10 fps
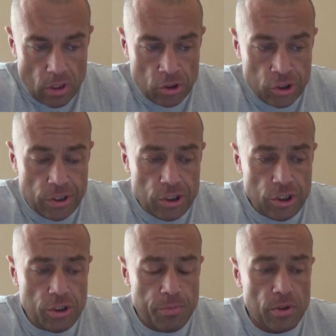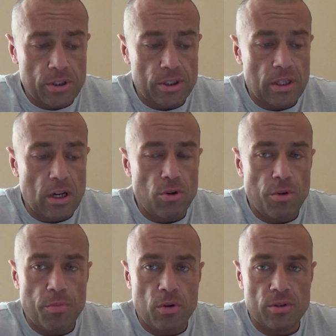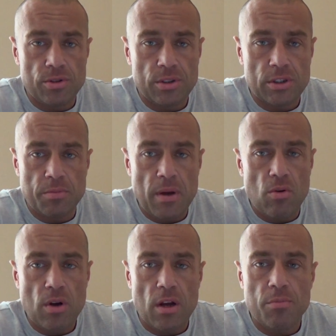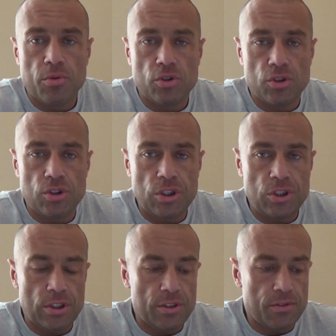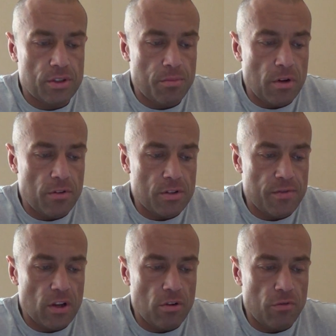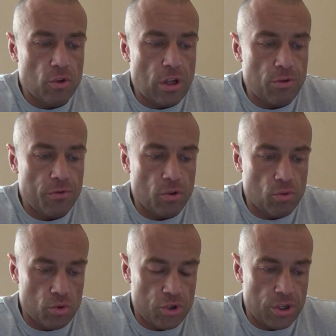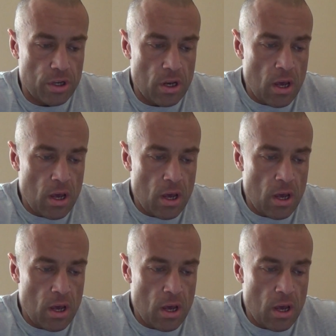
40% e, kalorii pochodzących z białka i po 30% z węglowodanów i tłuszczy.